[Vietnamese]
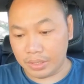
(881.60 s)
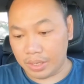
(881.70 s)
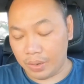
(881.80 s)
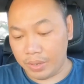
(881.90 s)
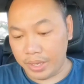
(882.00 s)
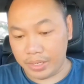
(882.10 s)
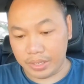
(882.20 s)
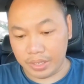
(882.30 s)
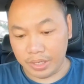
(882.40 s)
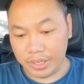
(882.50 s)
đâu hết
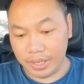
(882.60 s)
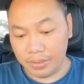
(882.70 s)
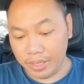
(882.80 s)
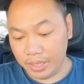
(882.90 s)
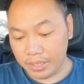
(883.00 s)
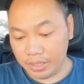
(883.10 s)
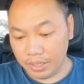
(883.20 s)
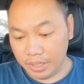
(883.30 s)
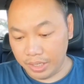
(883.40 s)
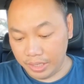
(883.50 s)
rồi đâu hết
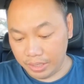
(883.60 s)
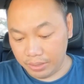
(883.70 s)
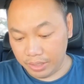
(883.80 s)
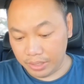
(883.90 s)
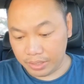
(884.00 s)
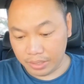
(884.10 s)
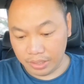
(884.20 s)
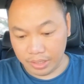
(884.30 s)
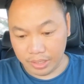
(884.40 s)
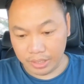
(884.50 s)
rồi đâu hết
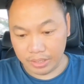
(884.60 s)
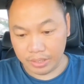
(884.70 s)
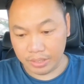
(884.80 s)
rồi